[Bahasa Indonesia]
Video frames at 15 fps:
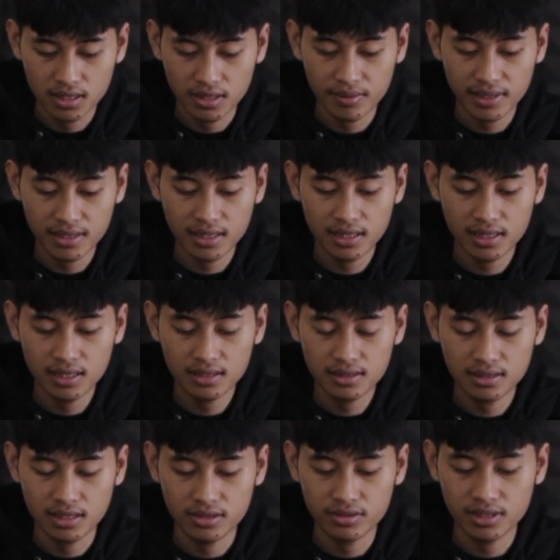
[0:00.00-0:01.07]
ya maka
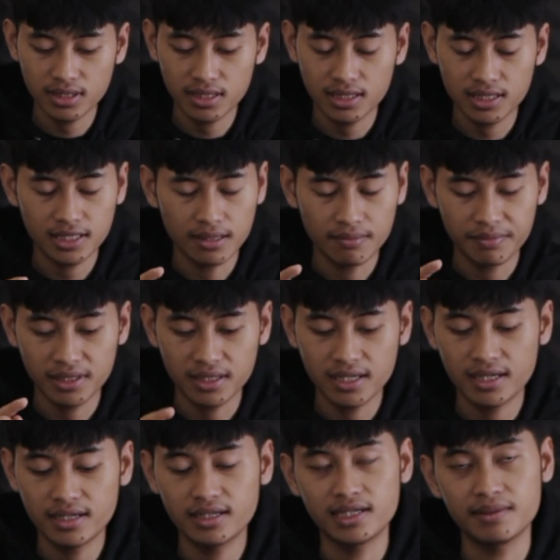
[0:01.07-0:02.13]
selanjutnya akan
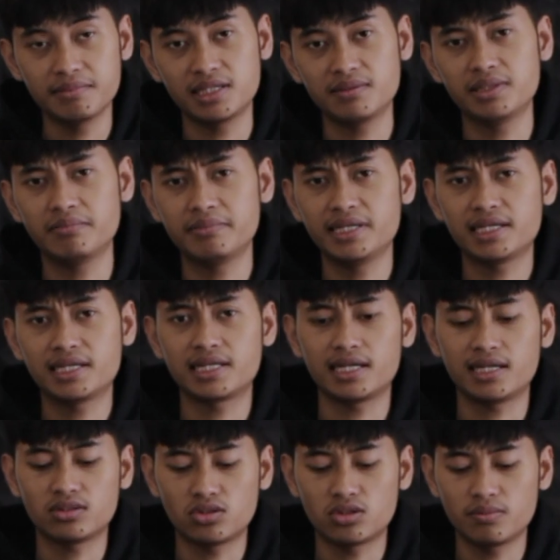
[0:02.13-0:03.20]
ditampilkan MLBB
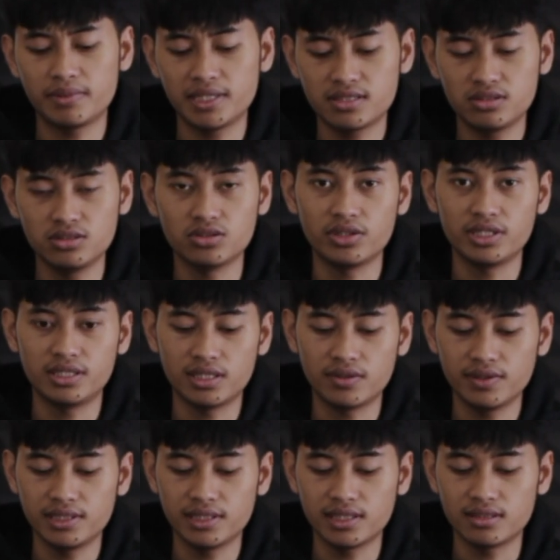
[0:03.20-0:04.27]
Creator Best Join
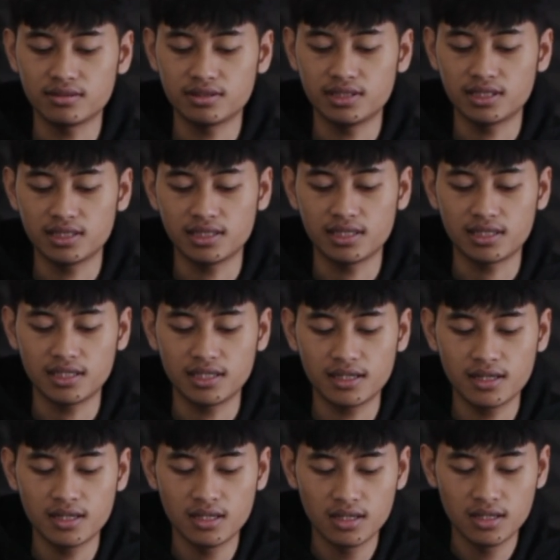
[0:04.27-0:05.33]
Now ini ya langsung saja kita
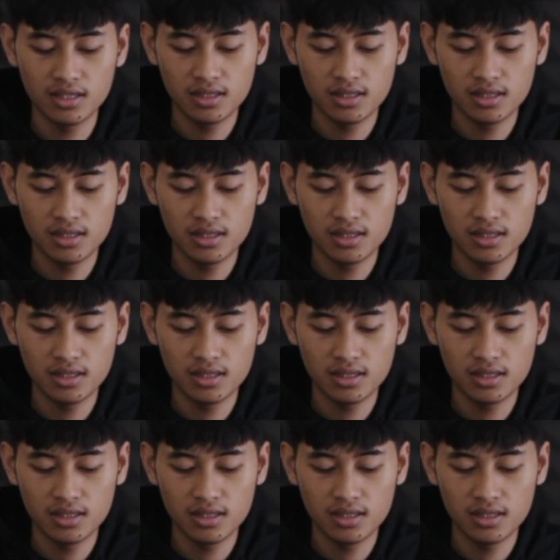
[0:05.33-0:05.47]
klik